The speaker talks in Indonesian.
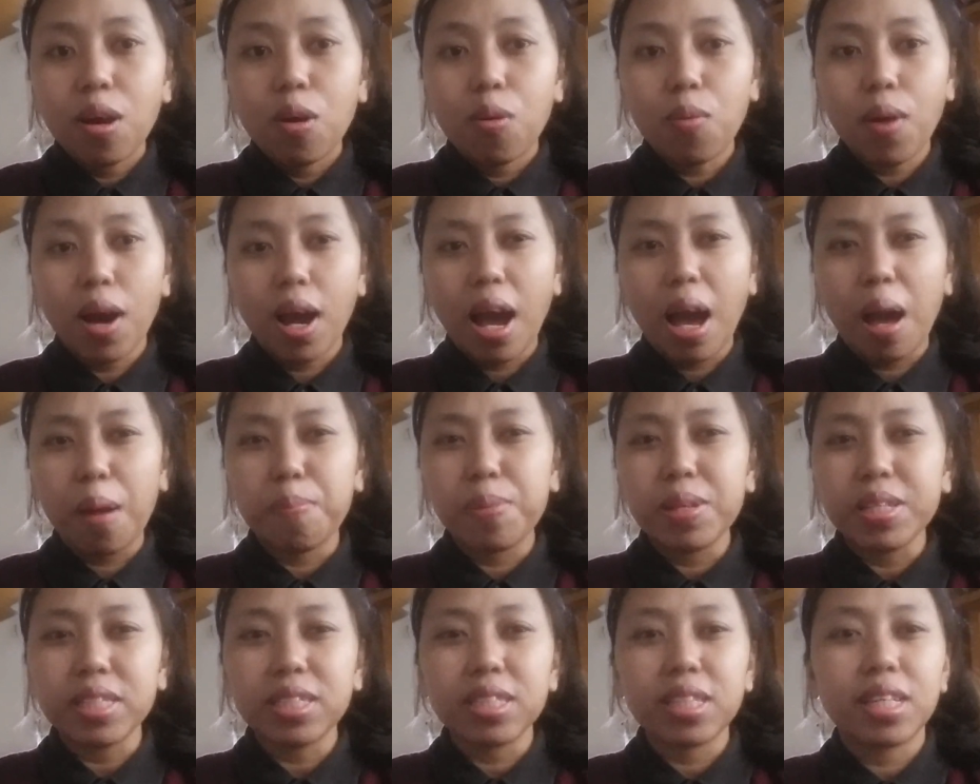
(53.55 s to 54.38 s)
uang
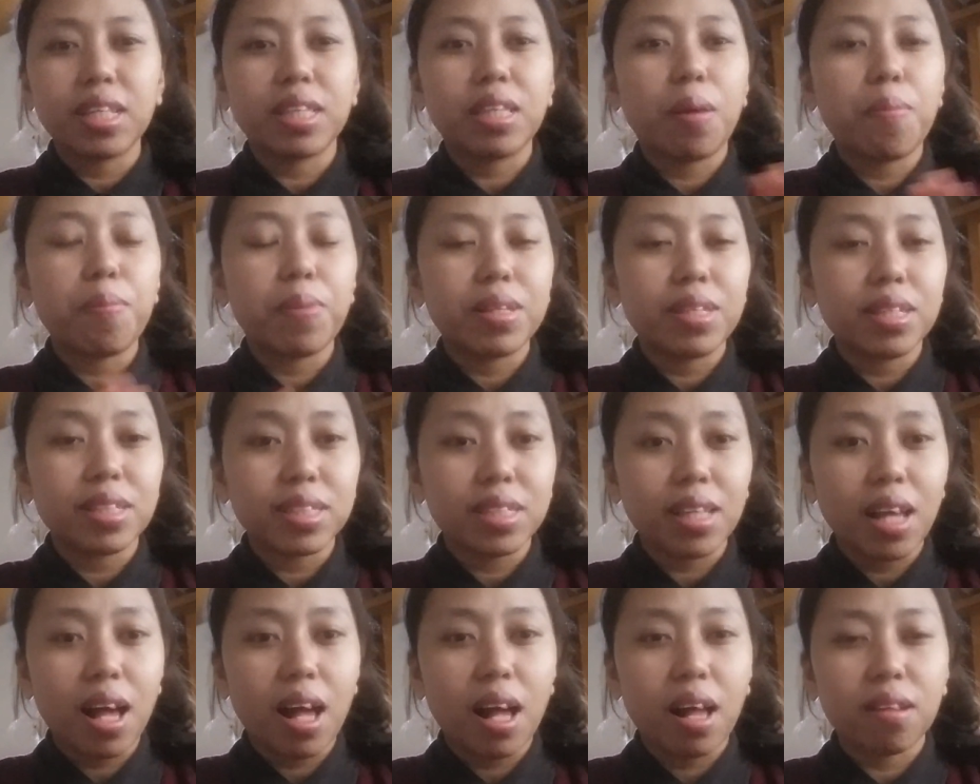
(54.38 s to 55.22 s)
habis kita
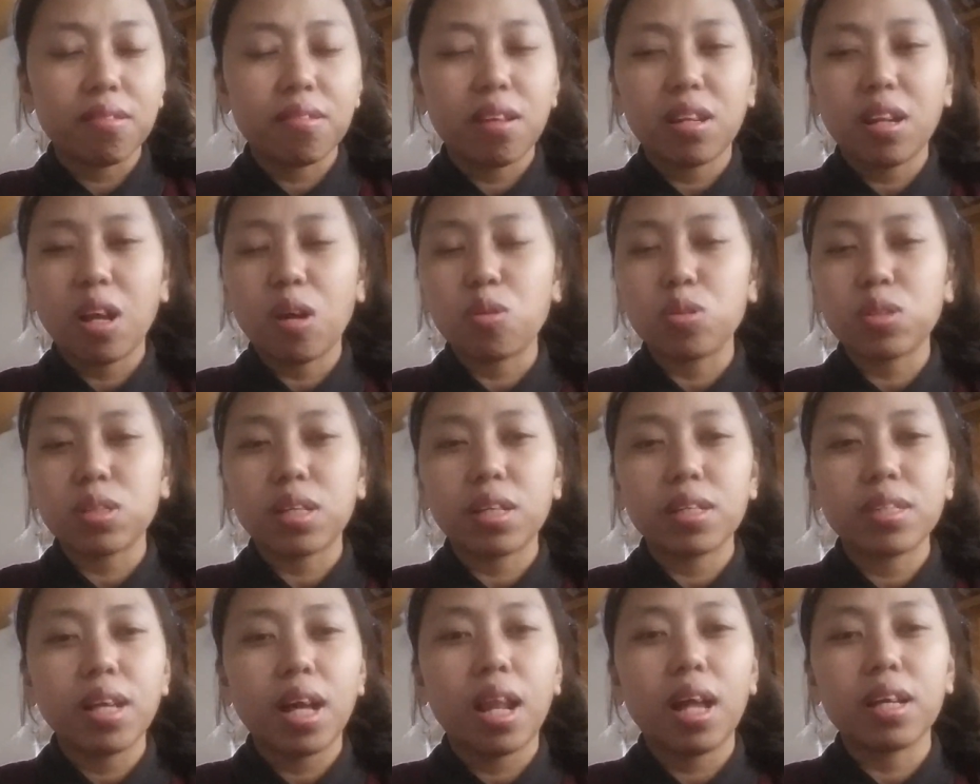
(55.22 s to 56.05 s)
menyesal dan harus
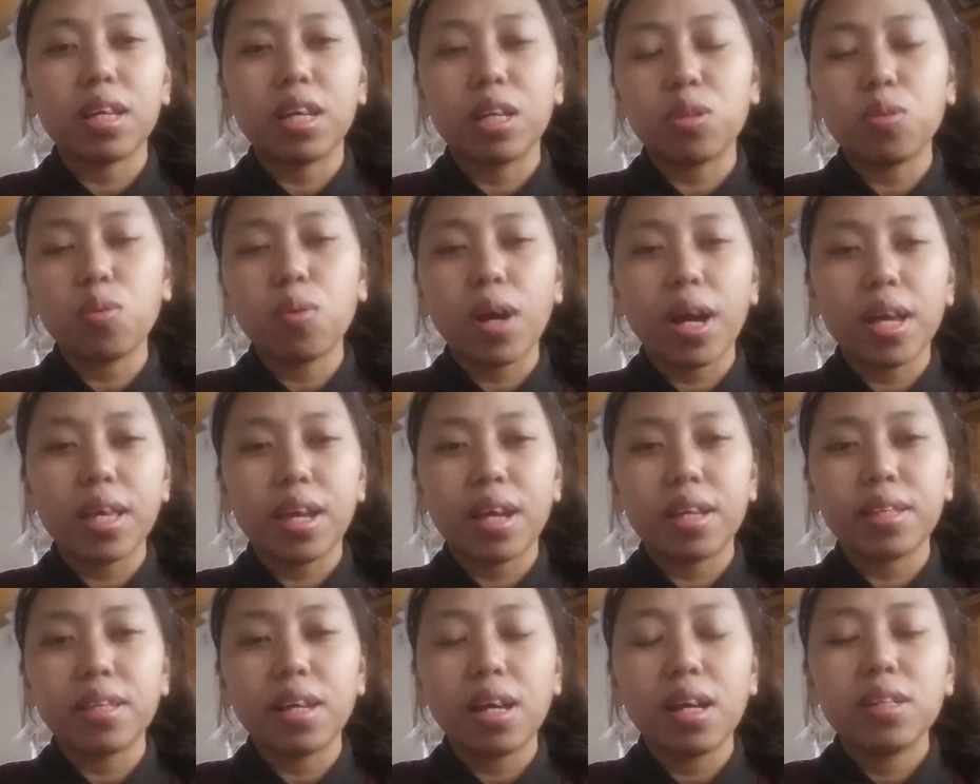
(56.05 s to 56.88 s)
kerja lagi itu
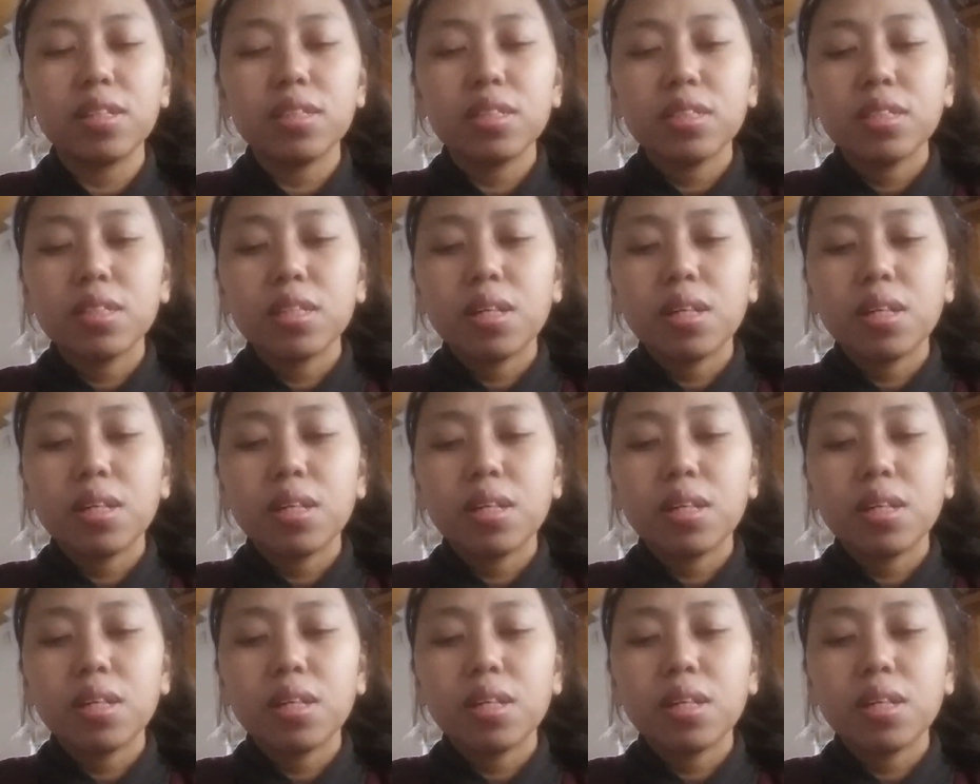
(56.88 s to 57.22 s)
kayaknya